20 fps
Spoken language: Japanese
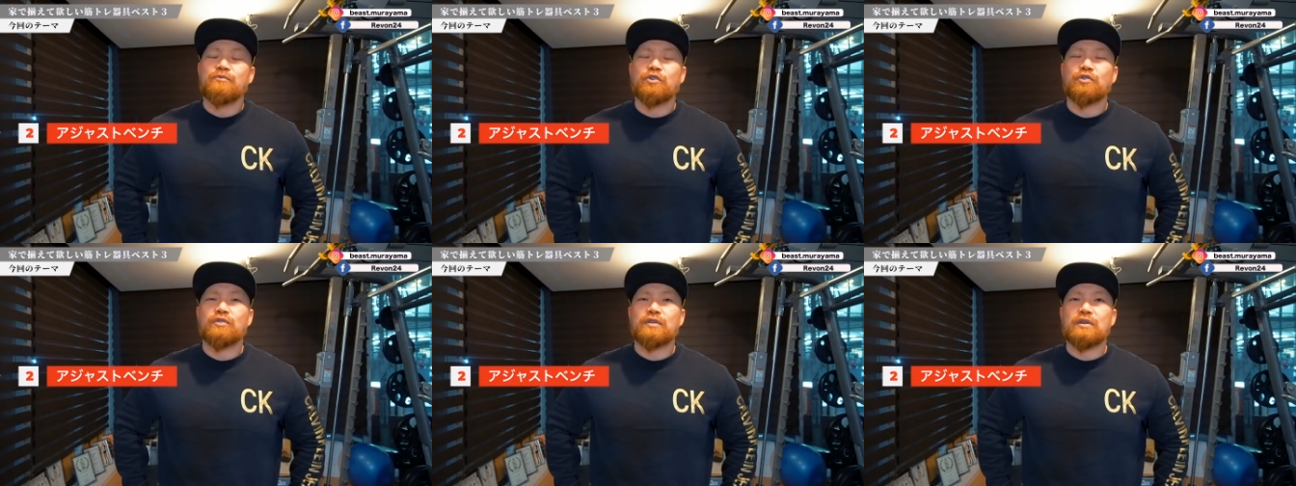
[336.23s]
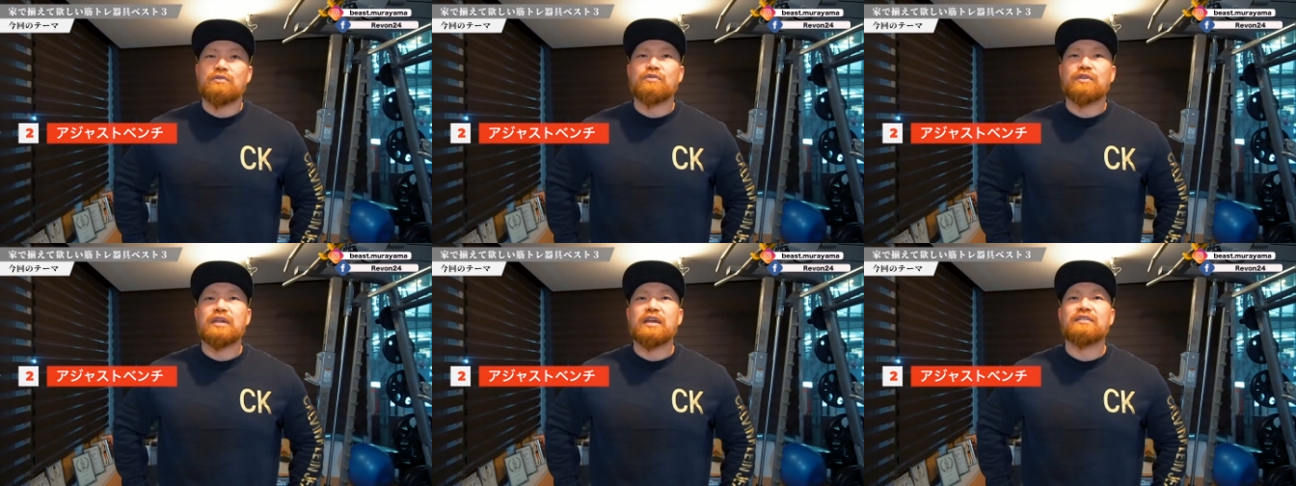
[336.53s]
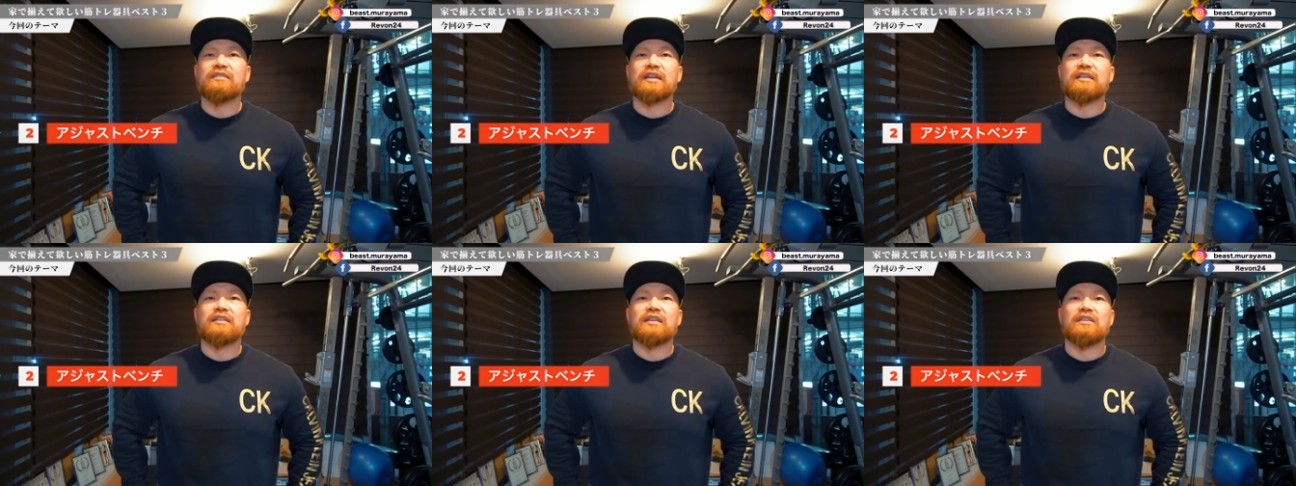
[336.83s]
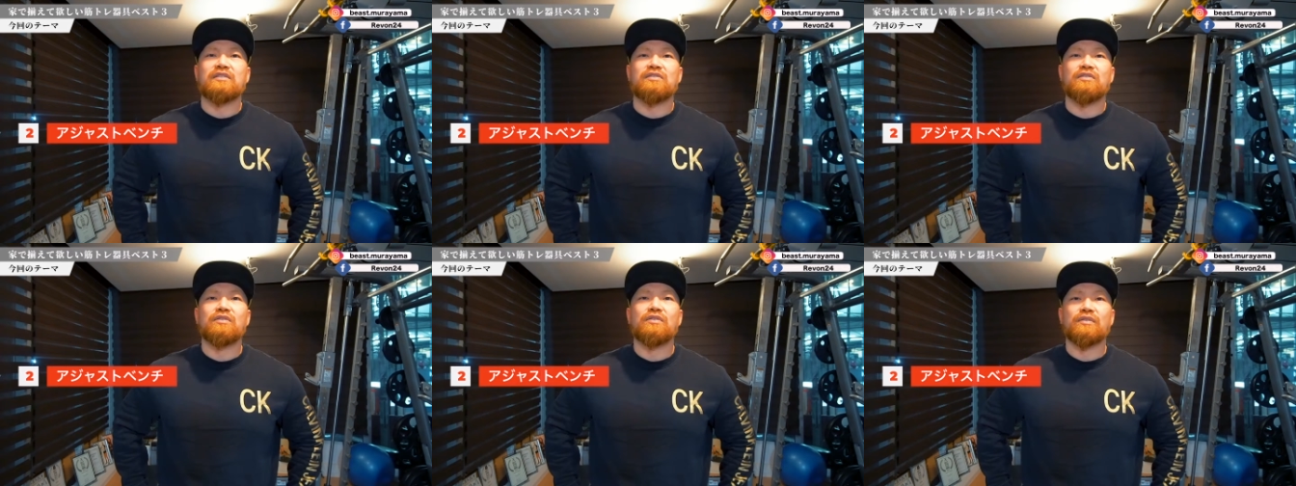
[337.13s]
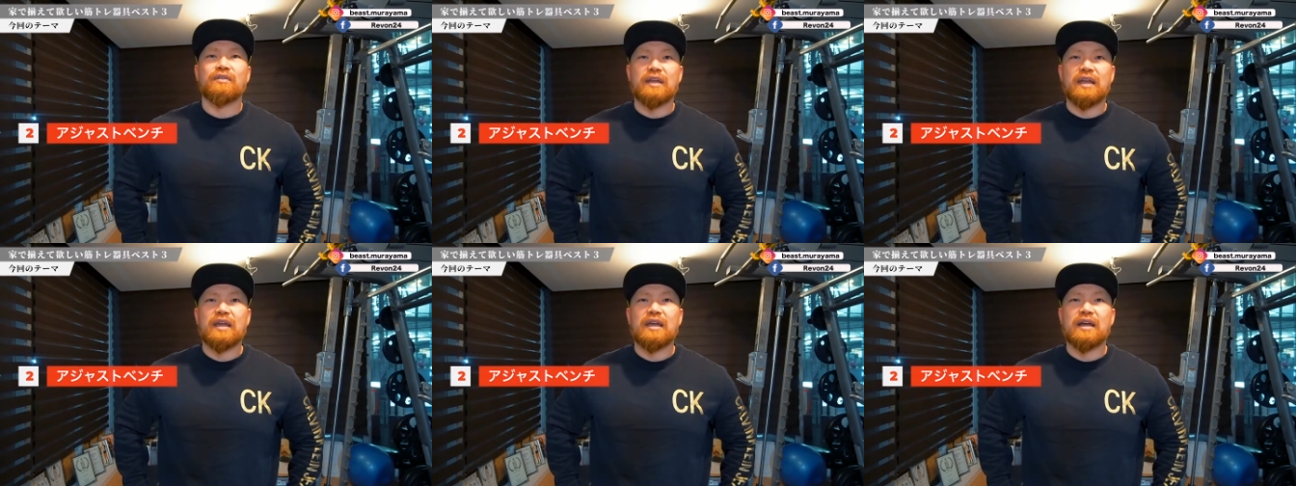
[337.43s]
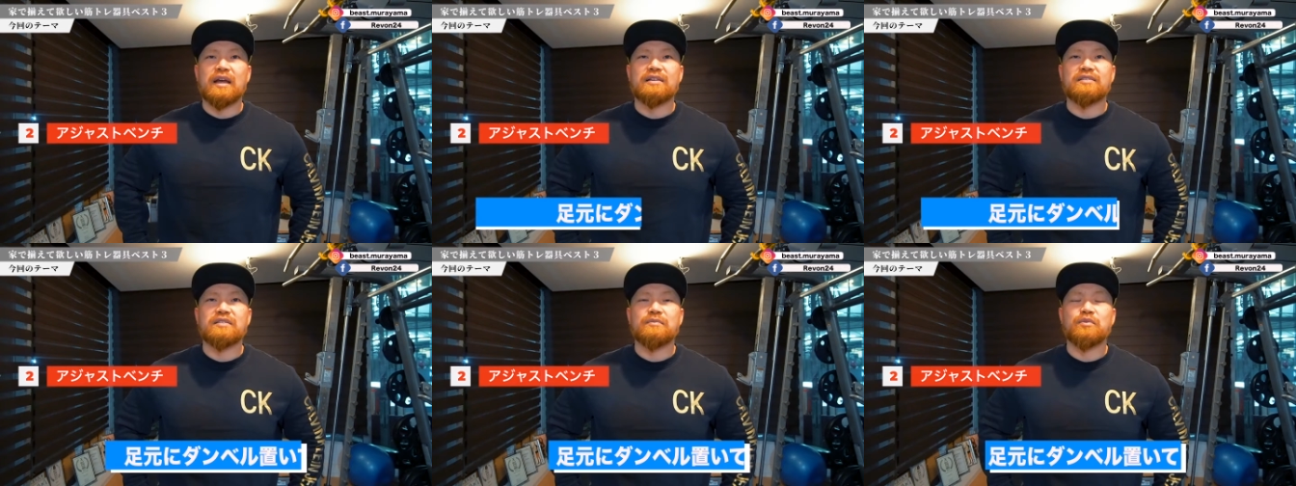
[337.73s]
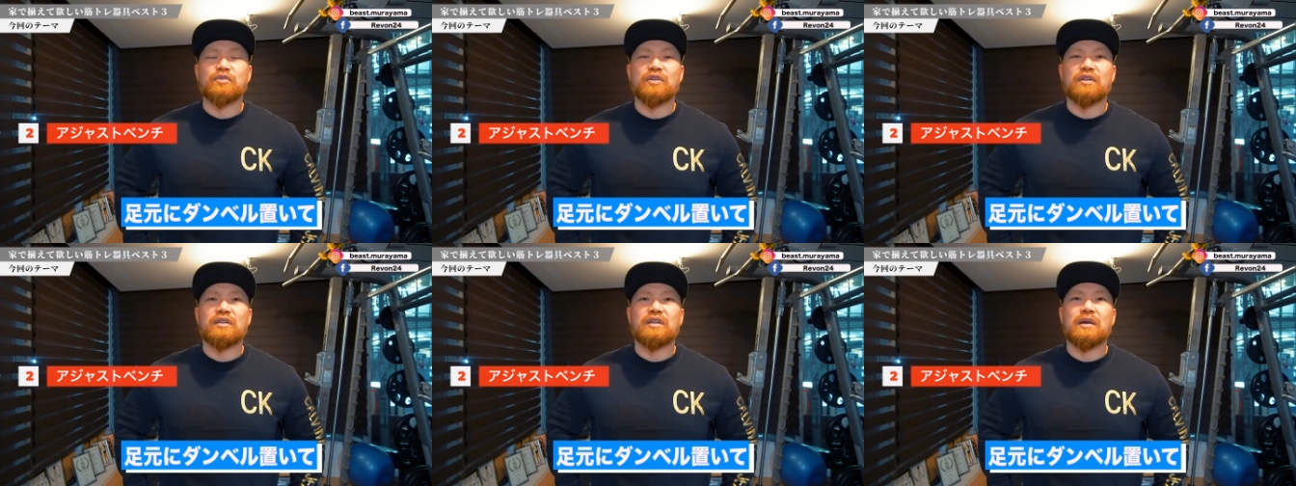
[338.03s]
ちょっとね、浮きやすかったりするので、足
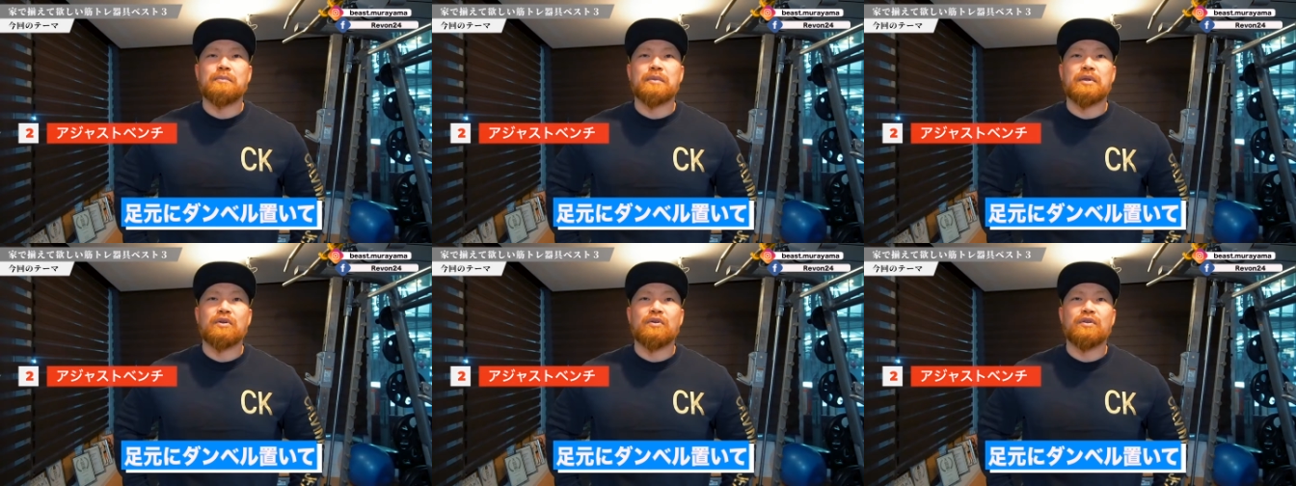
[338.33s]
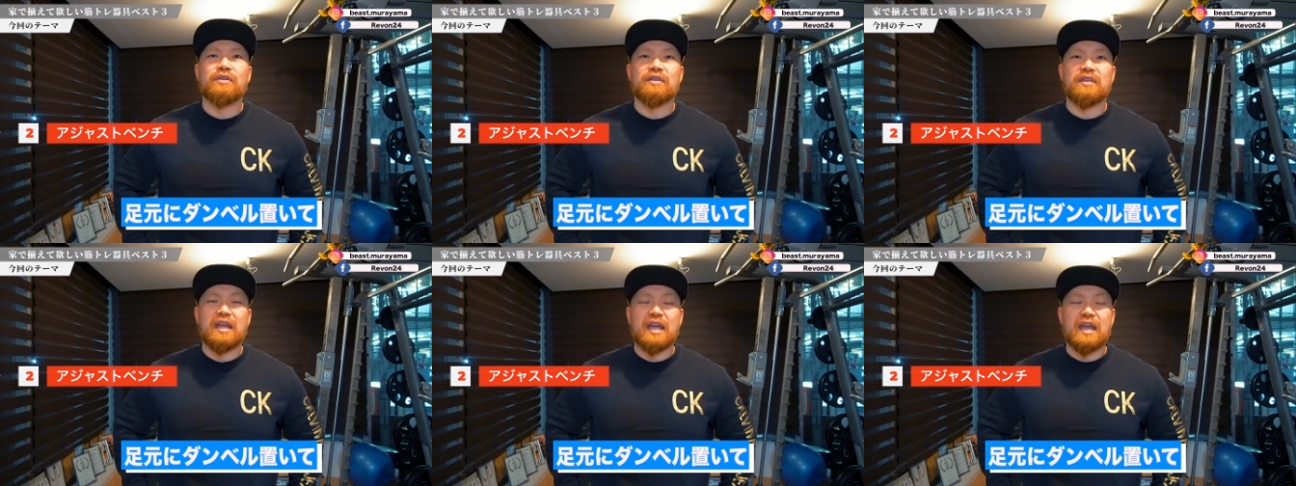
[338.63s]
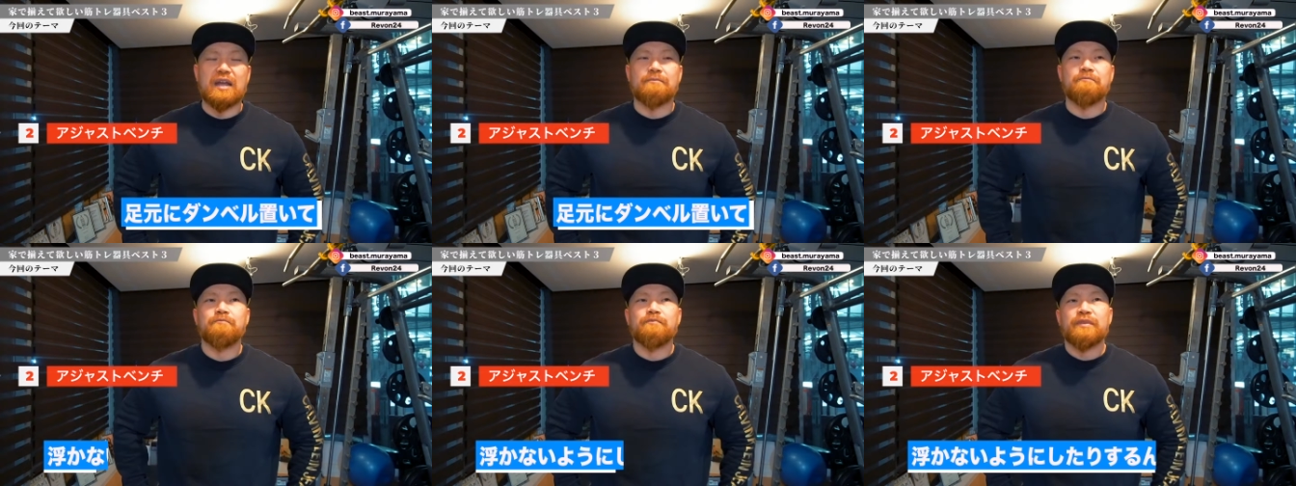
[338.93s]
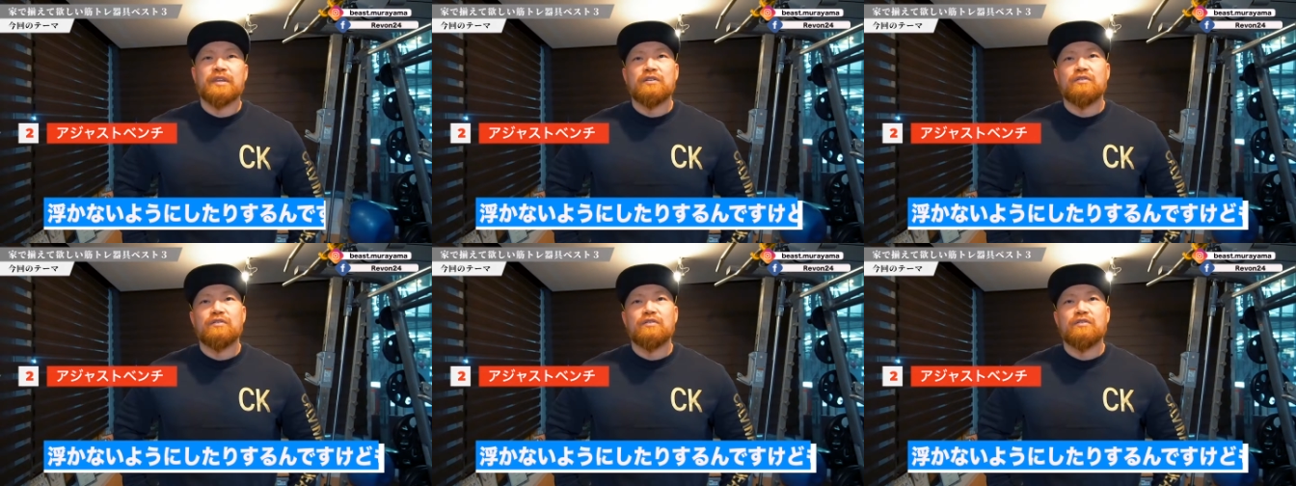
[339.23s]
元にダンベルを置いて、